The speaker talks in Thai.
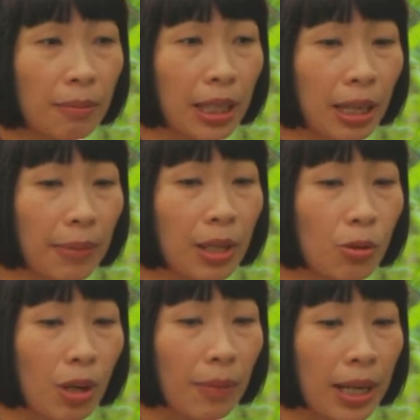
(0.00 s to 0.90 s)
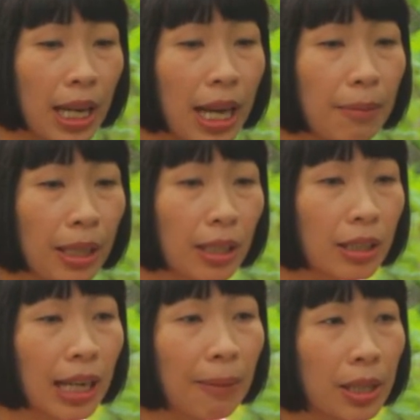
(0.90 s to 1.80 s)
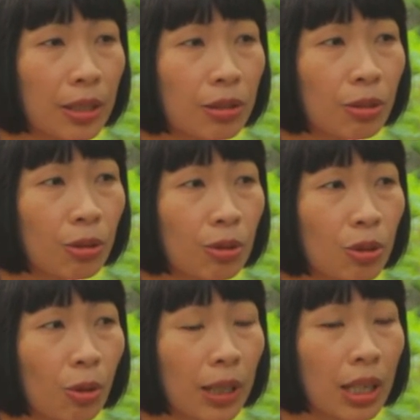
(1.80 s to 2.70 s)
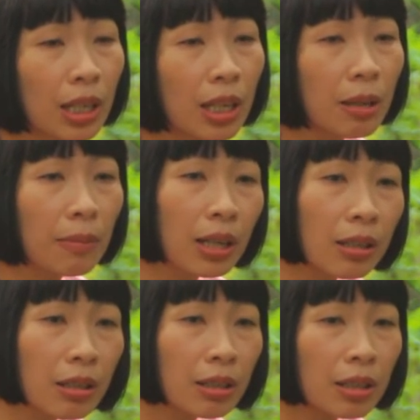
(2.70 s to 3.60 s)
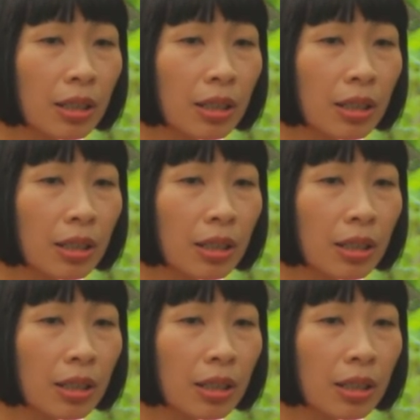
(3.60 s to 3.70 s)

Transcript: มันทำให้อยู่กับมันได้ มันก็ทำให้จู่ๆมันก็คิดขึ้นมาเออ